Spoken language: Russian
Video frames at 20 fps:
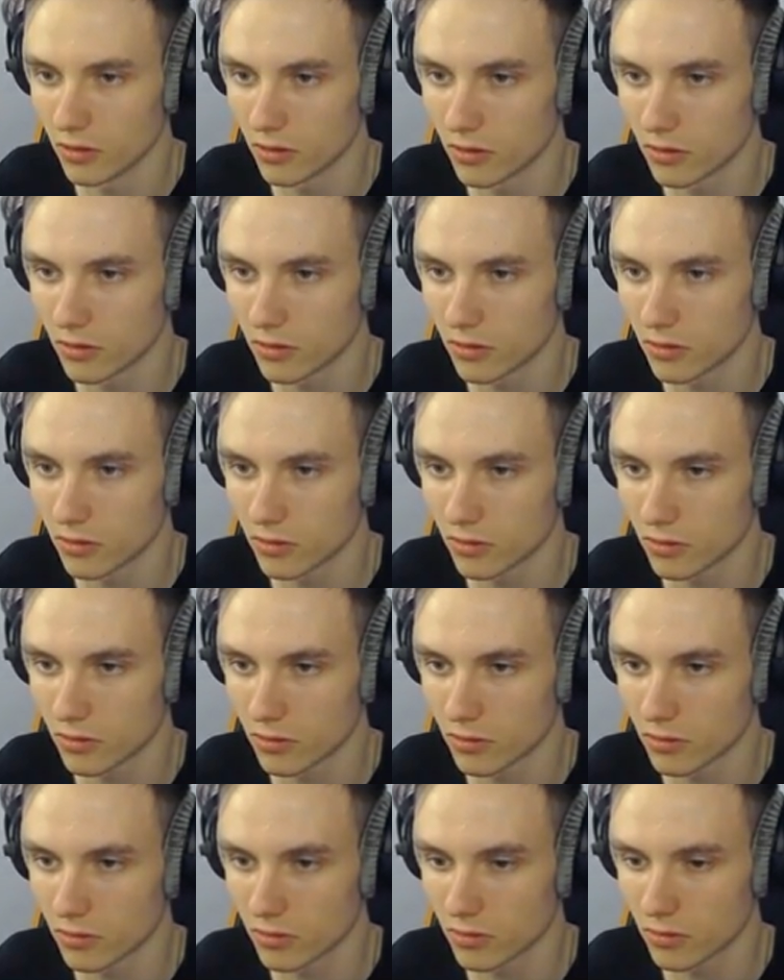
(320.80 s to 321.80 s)
почему?
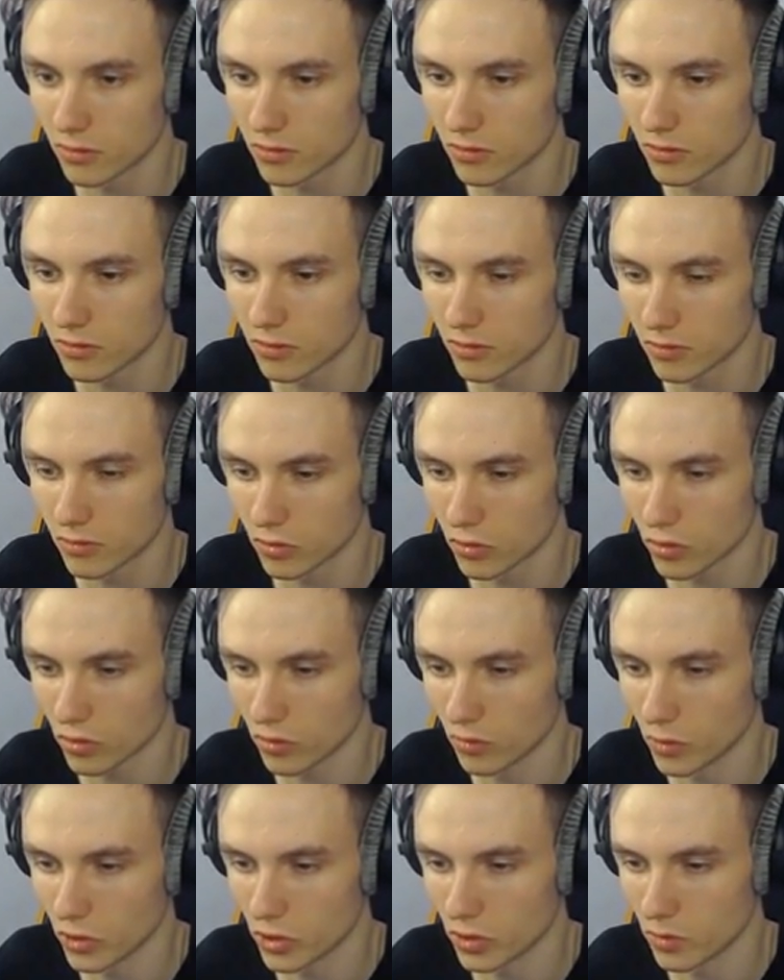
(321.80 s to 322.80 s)
Знаешь, что
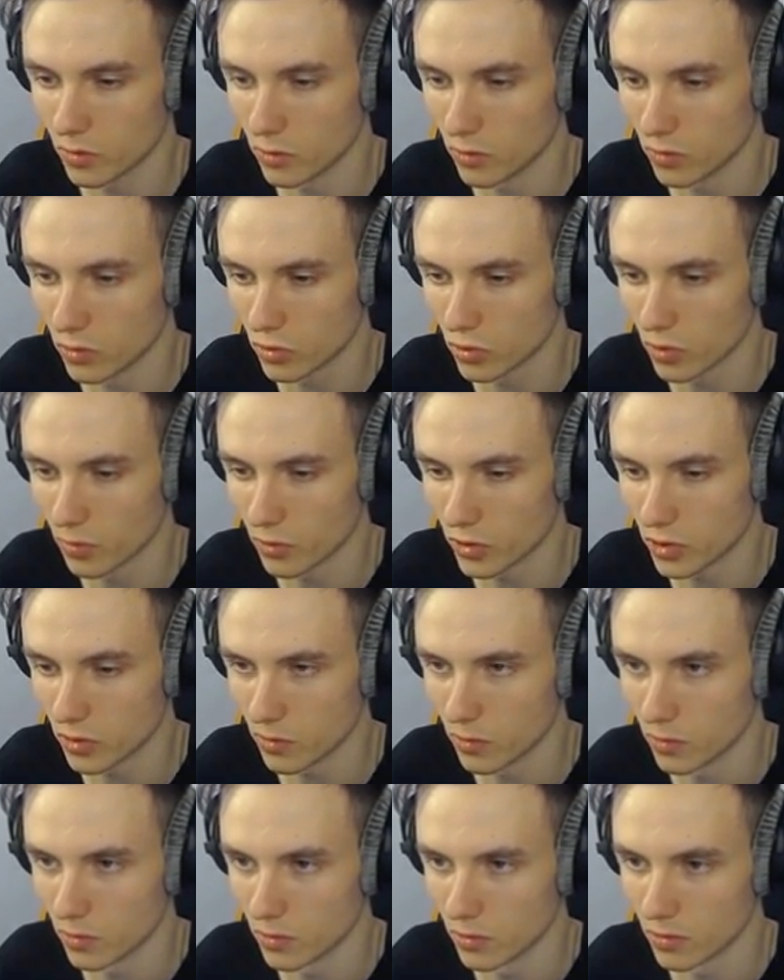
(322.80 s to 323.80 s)
почему? Нет? Что
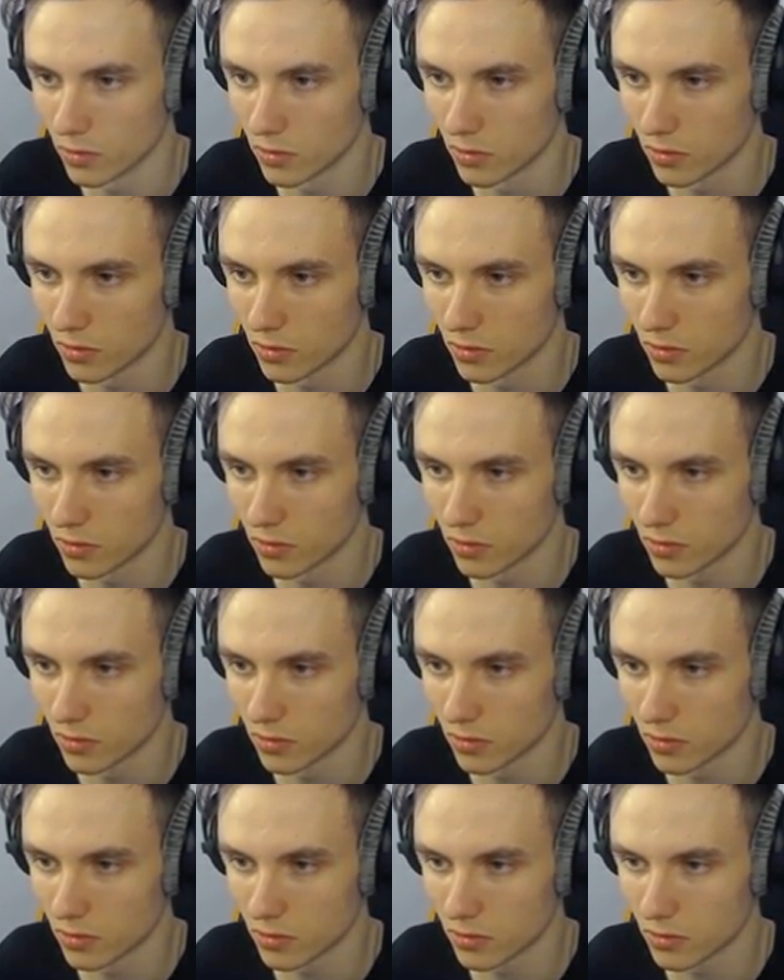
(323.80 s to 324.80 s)
почему?
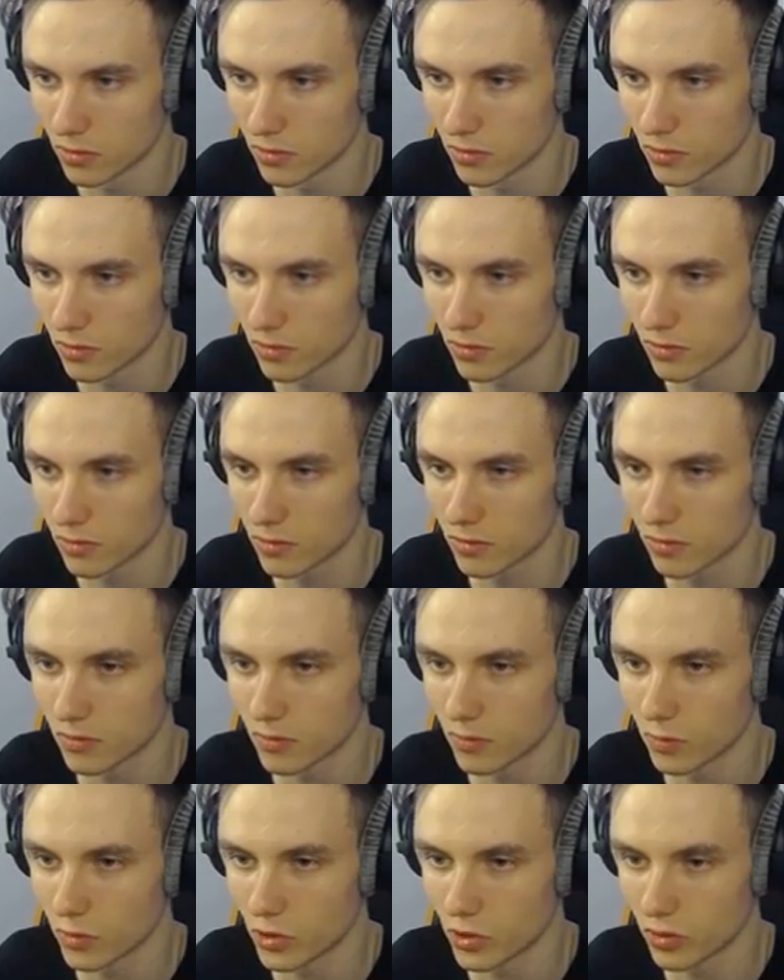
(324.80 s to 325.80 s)
Почему нет?
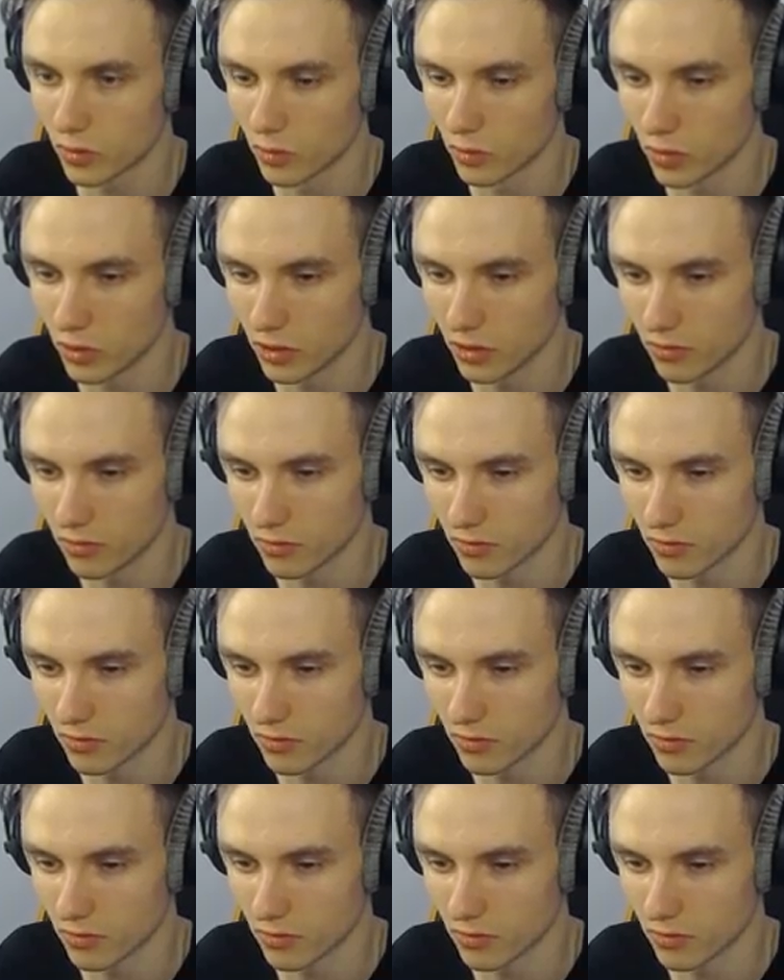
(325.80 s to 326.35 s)
Почему нет?